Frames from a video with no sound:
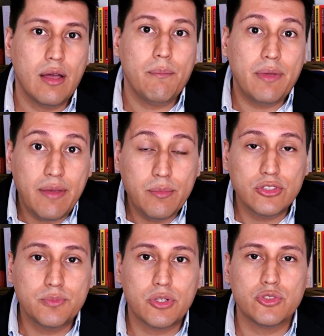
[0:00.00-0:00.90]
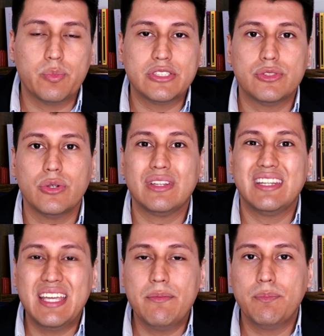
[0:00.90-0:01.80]
Vivimos, por supuesto,
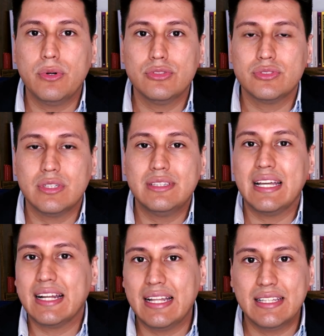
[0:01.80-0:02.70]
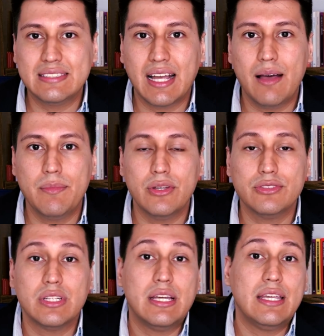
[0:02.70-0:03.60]
tiempos de grandes cambios